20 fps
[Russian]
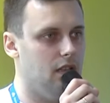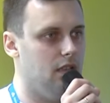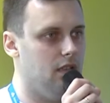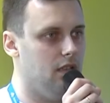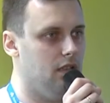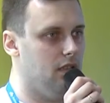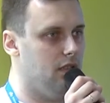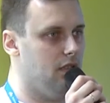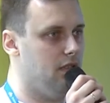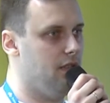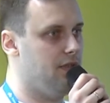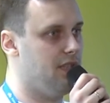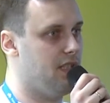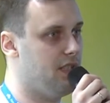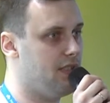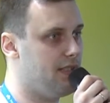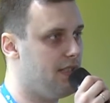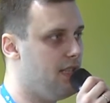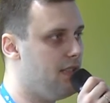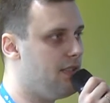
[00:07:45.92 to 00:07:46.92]
э,
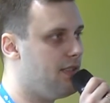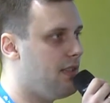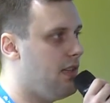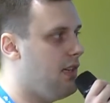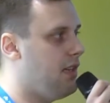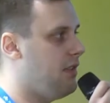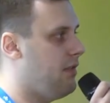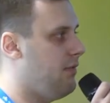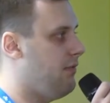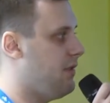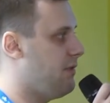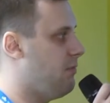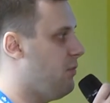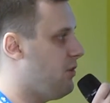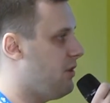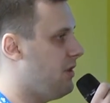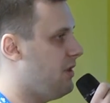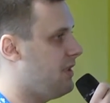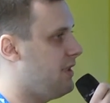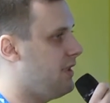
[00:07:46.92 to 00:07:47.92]
CSS, как
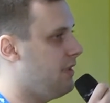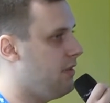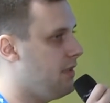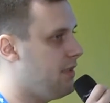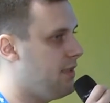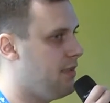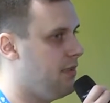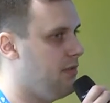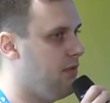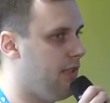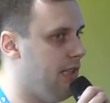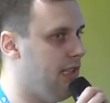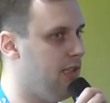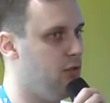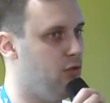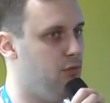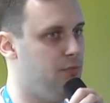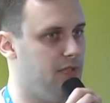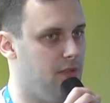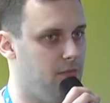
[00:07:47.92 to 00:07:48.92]
возможность сделать
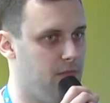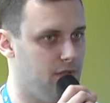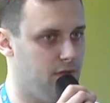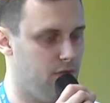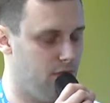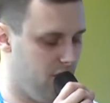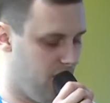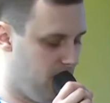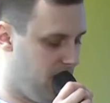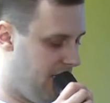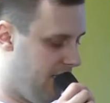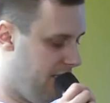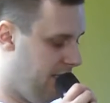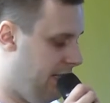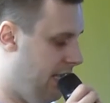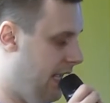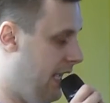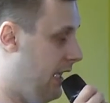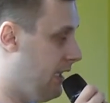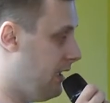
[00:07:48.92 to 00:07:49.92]
локальную переменную
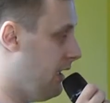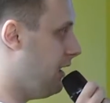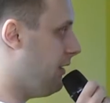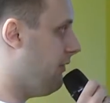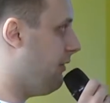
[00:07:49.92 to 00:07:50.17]
глобальной. Для